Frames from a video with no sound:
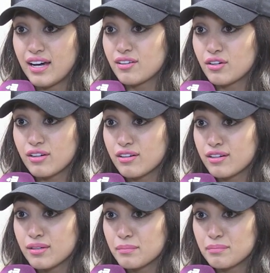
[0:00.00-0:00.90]
الوغ
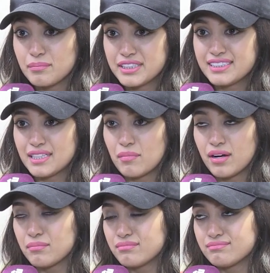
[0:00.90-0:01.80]
euh, ماشي
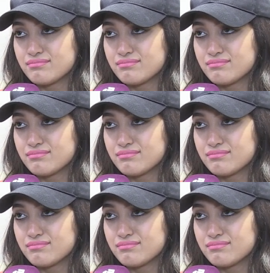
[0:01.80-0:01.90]
زعما